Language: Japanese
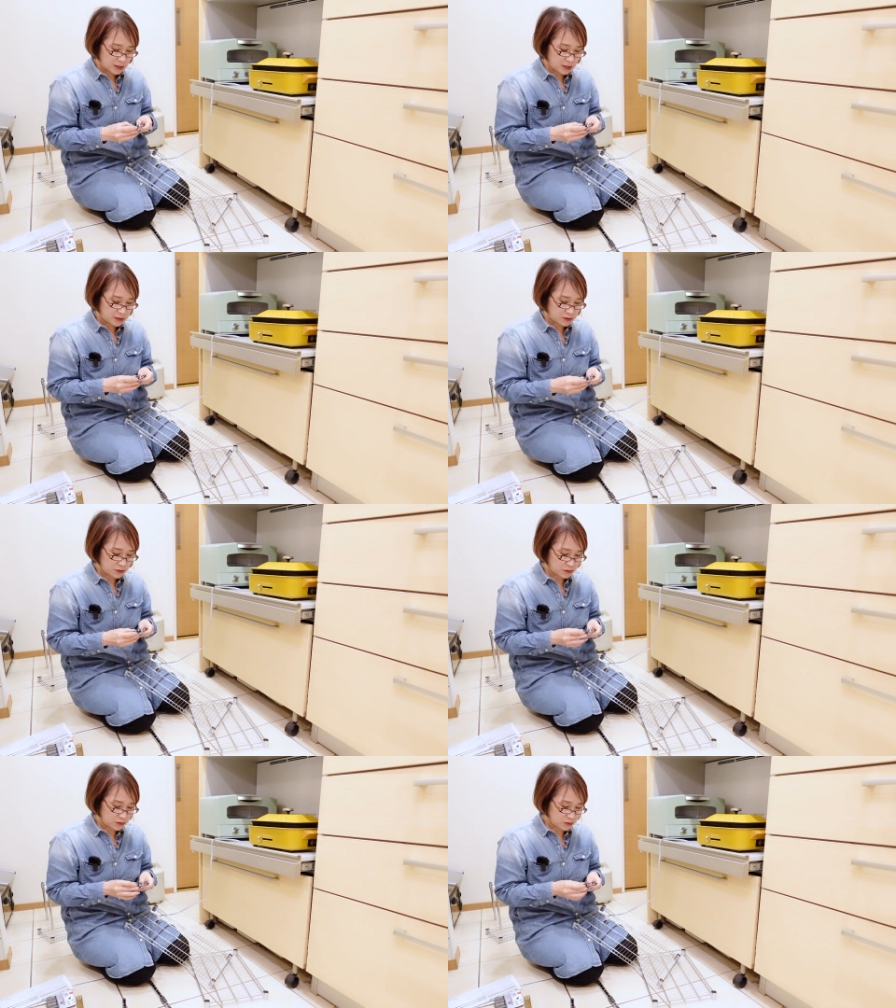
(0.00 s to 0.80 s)
延
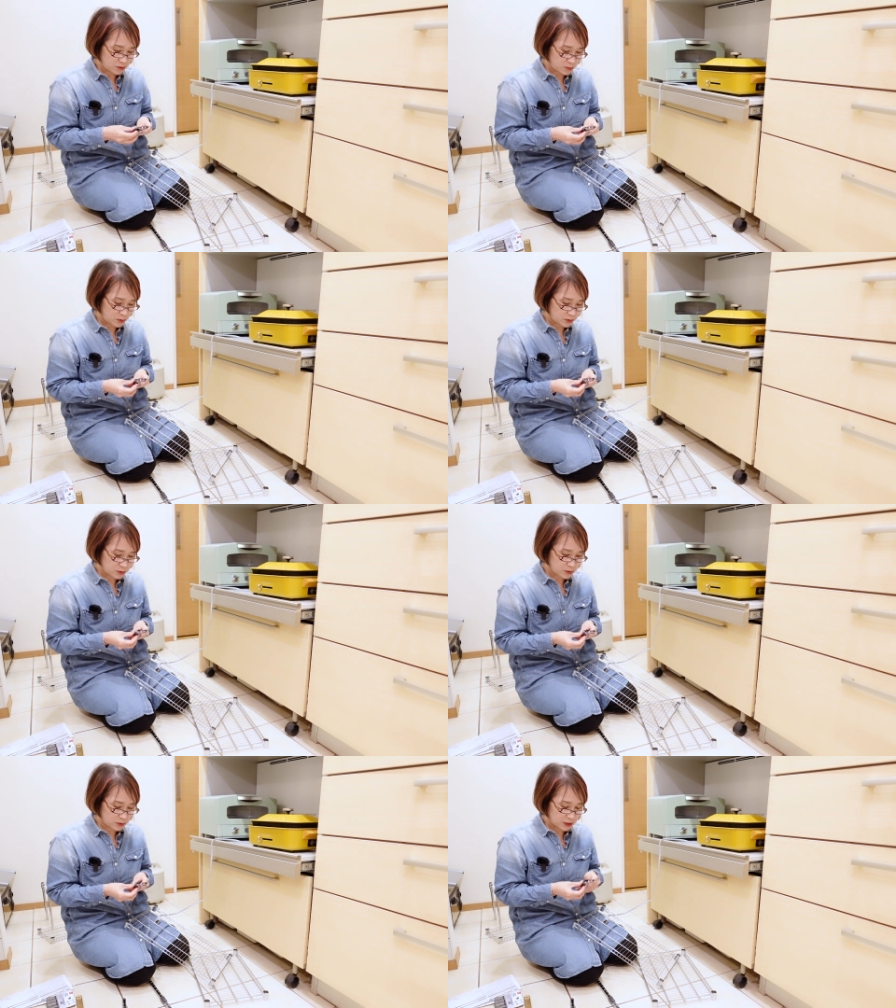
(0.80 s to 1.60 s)
長用のポール
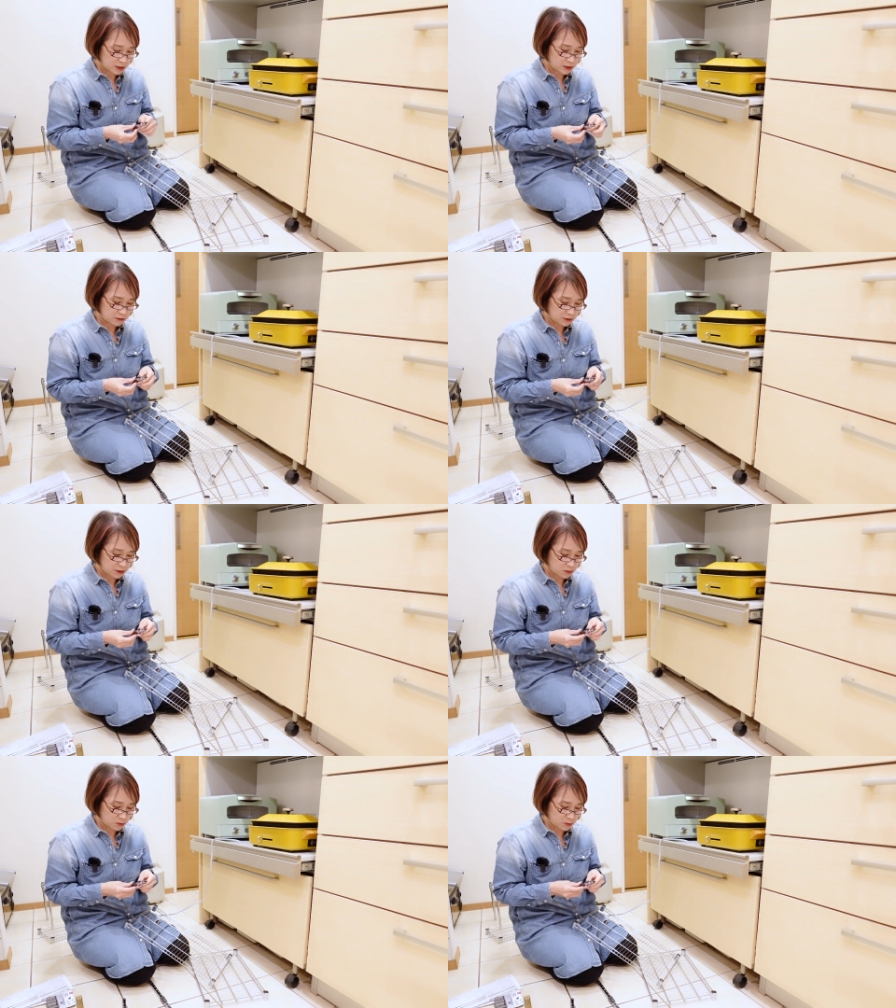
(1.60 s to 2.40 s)
使ってんちゃうかなと